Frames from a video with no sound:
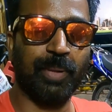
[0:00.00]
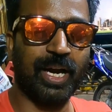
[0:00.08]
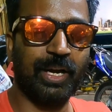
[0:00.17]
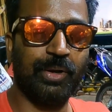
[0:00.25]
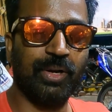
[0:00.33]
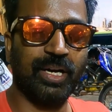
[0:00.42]

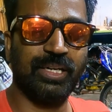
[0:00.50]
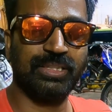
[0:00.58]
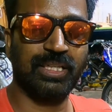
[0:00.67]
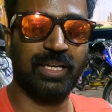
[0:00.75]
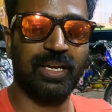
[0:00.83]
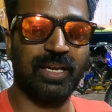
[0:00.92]
பிராண்ட் நியூ
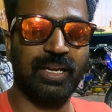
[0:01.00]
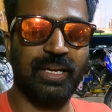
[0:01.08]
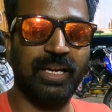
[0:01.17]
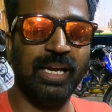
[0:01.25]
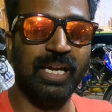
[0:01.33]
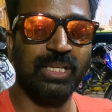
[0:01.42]
கண்டிஷனில்
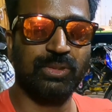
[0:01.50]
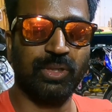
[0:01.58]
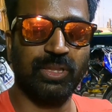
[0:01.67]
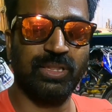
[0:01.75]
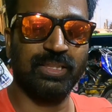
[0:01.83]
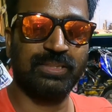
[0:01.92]
இருக்குது ஸோ
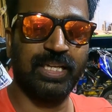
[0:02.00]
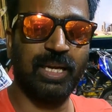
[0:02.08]
இந்த